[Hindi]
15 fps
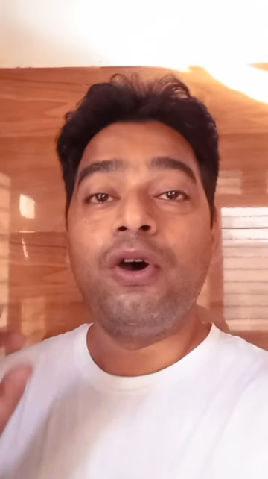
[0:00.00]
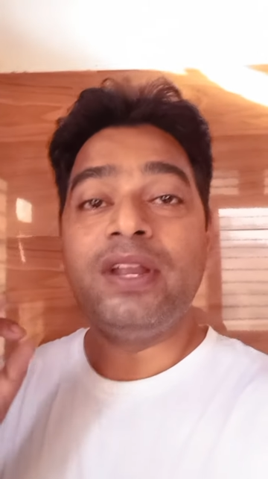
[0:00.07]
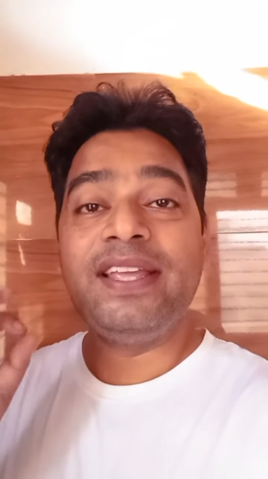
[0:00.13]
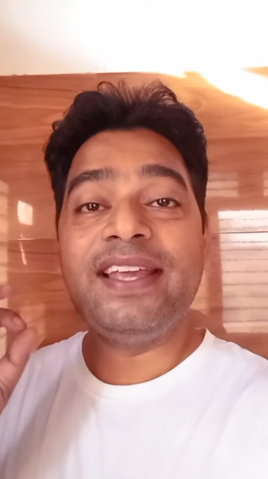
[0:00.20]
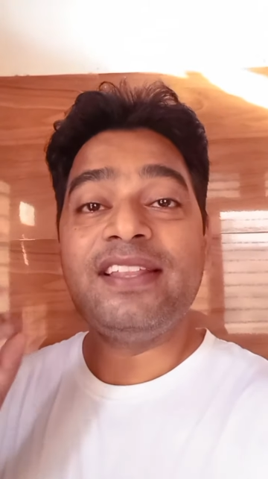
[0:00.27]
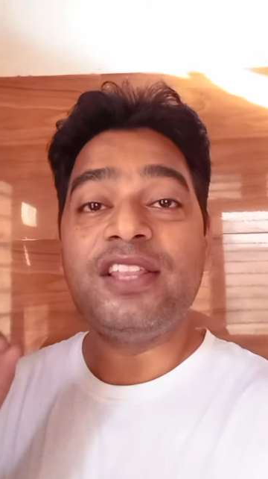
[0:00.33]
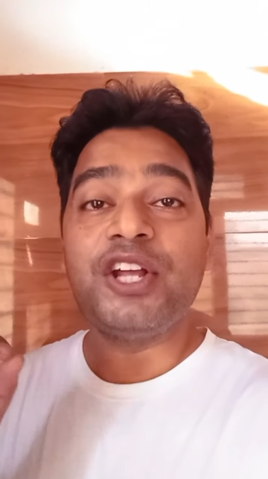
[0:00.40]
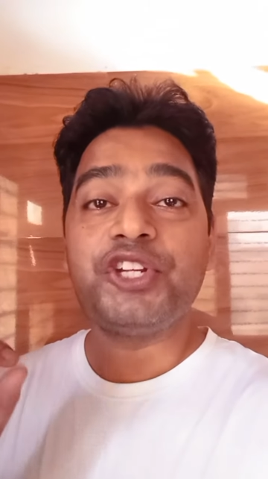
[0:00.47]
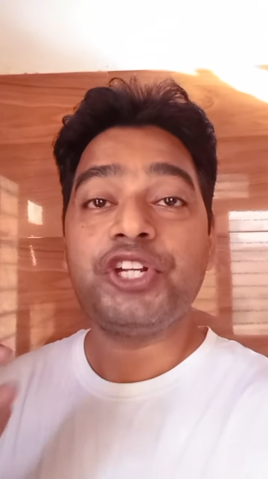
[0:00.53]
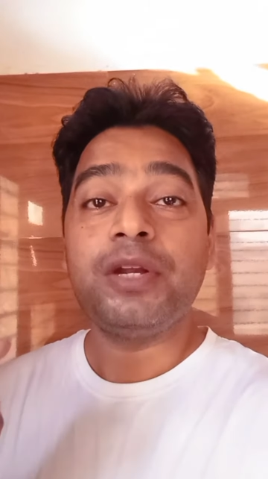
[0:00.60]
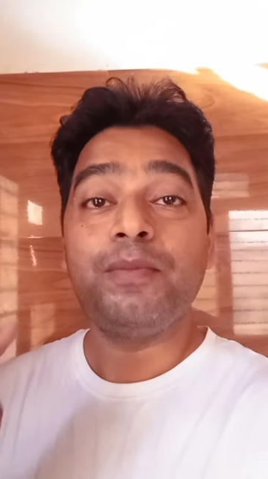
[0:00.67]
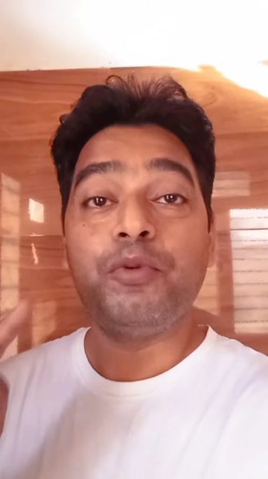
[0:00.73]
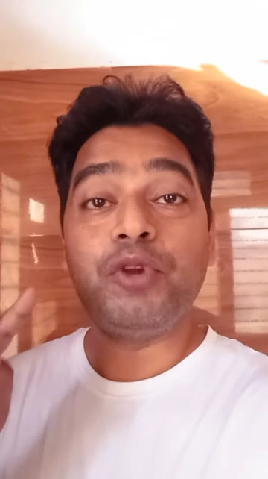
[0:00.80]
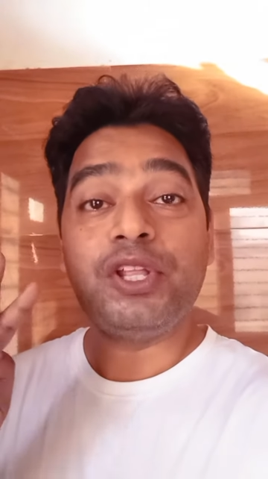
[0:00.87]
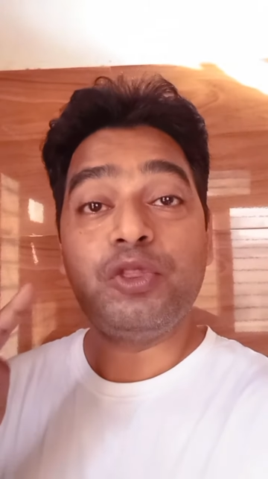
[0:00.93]
और ये
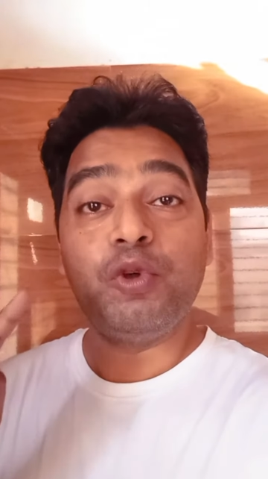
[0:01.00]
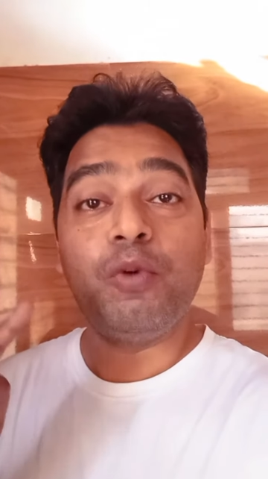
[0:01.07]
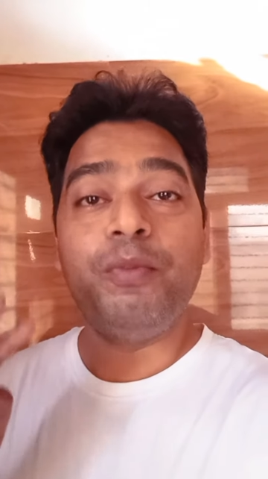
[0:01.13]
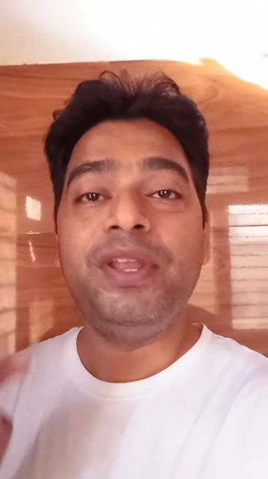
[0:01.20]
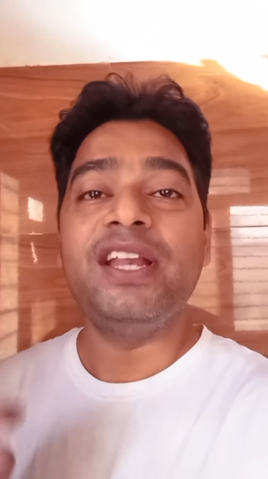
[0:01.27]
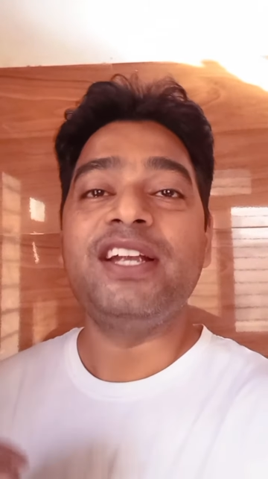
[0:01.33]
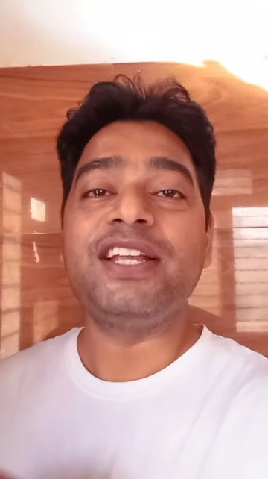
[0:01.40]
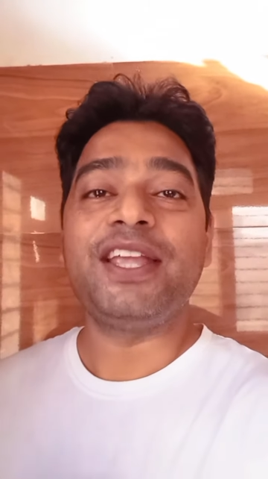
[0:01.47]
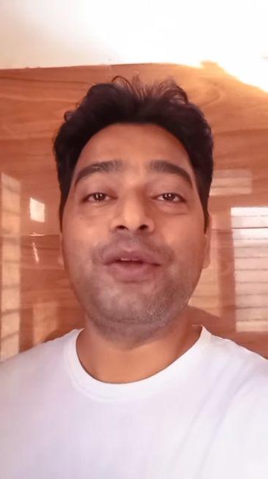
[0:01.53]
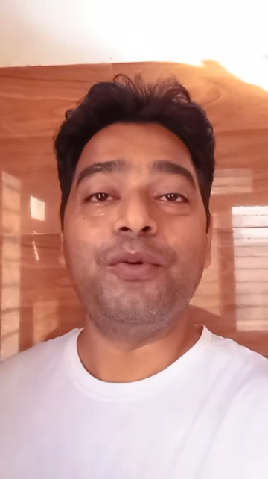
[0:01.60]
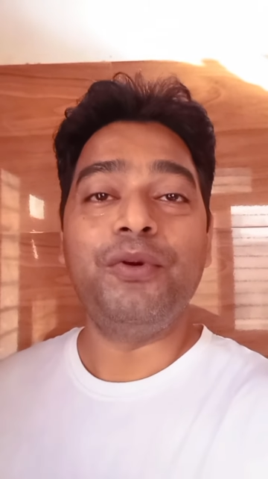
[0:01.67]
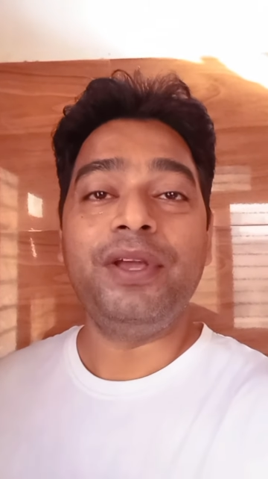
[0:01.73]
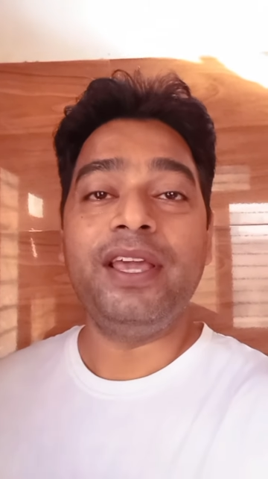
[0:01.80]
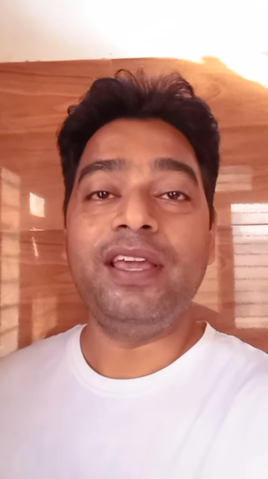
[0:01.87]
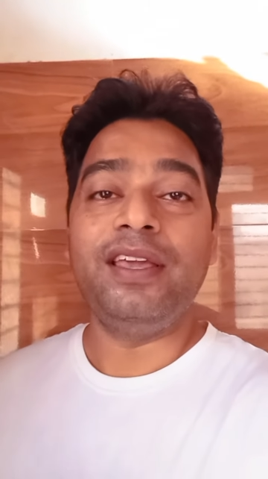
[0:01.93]
दर्शन पूरे दो मिनट के
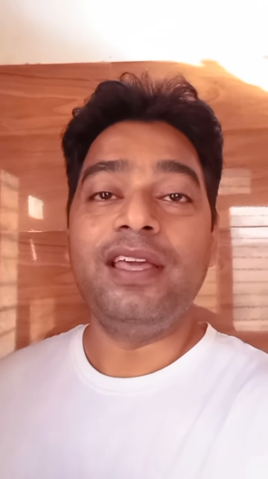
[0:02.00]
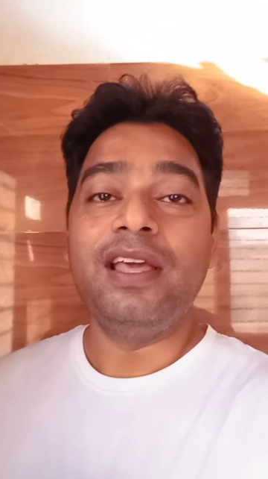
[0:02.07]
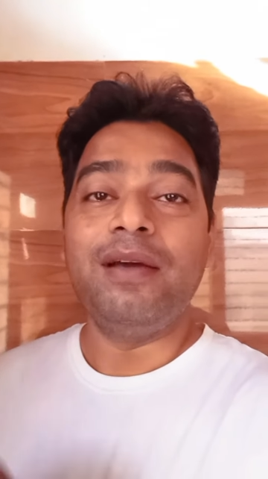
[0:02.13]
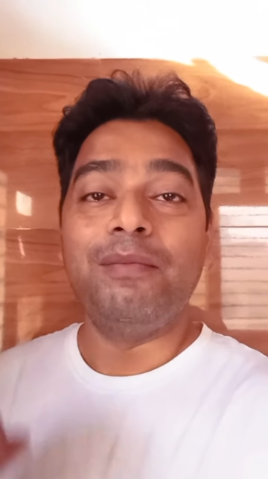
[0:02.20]
होंगे